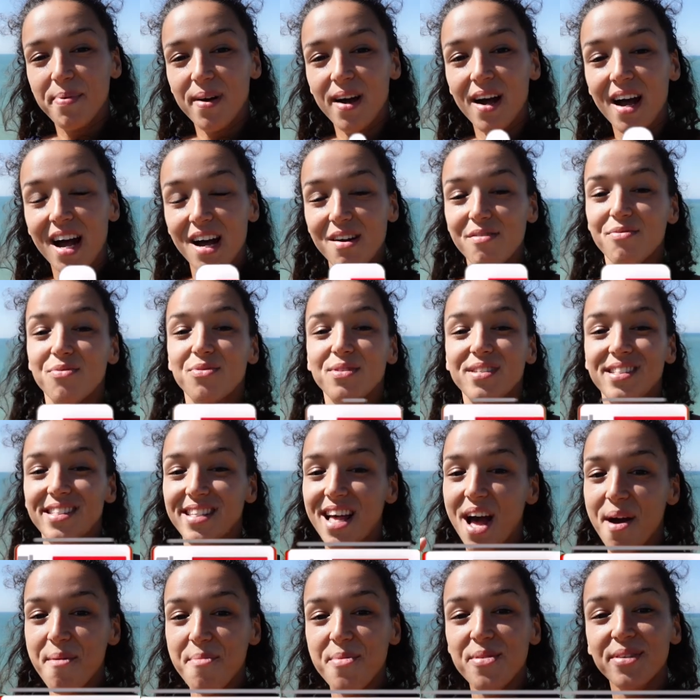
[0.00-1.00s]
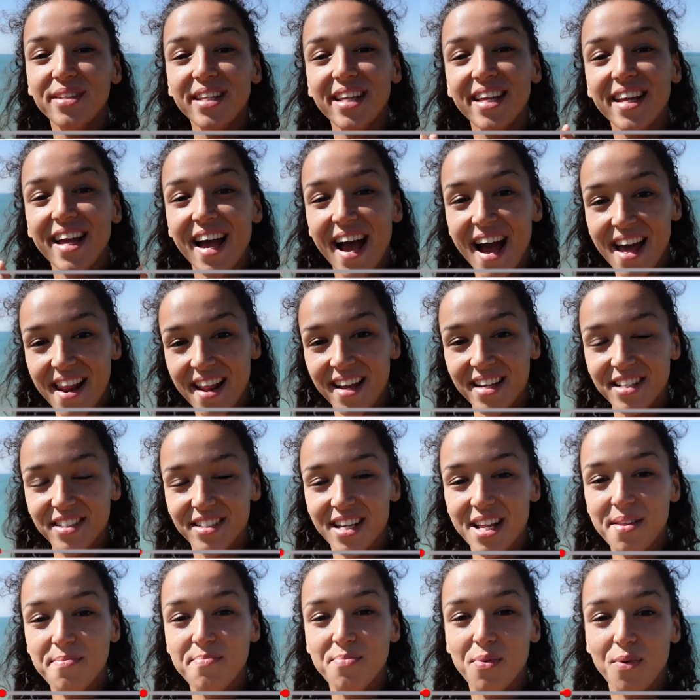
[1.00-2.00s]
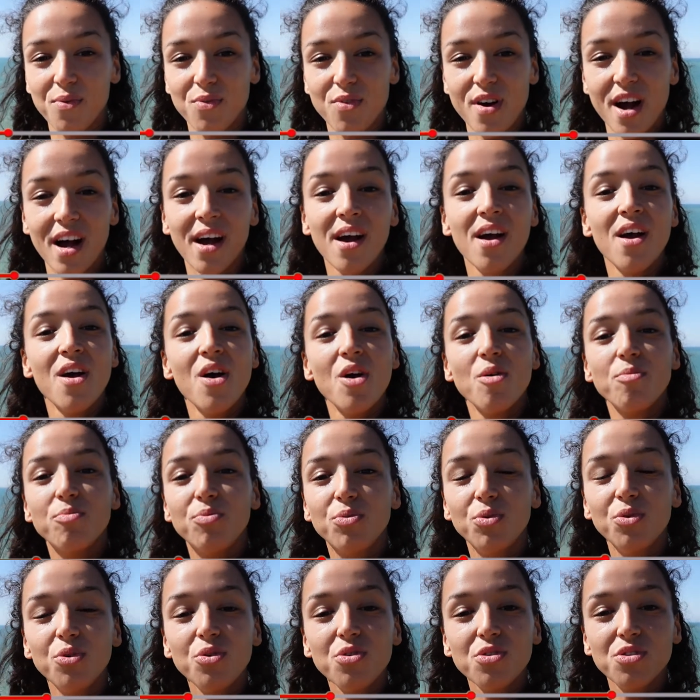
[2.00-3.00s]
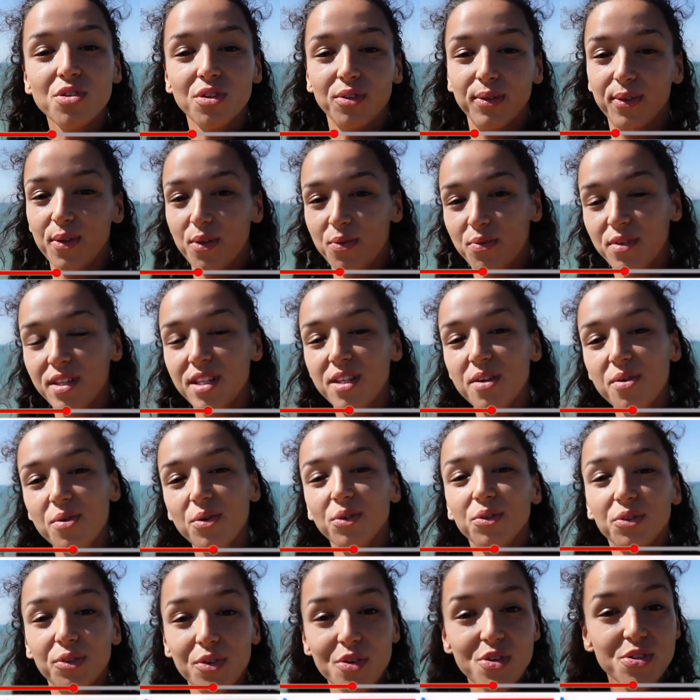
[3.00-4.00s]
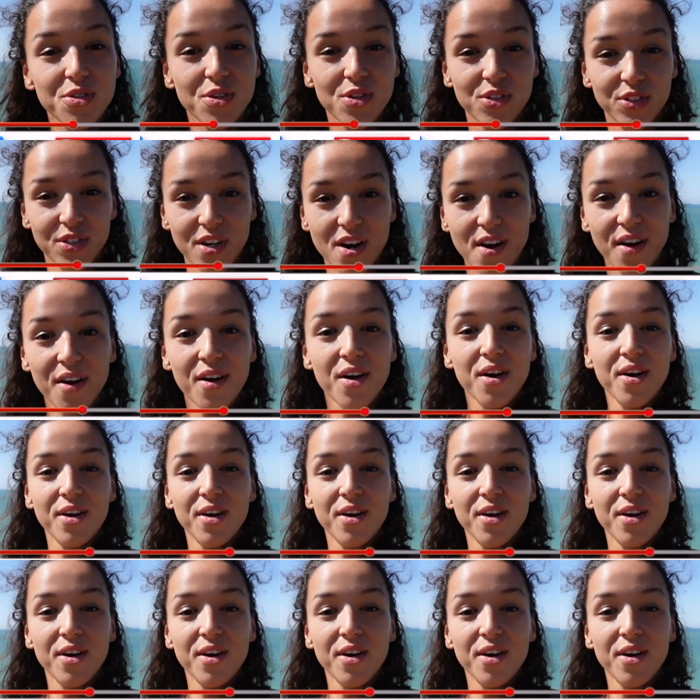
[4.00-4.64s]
pas à vous abonner à la chaîne pour voir plus de vidéos de ce genre.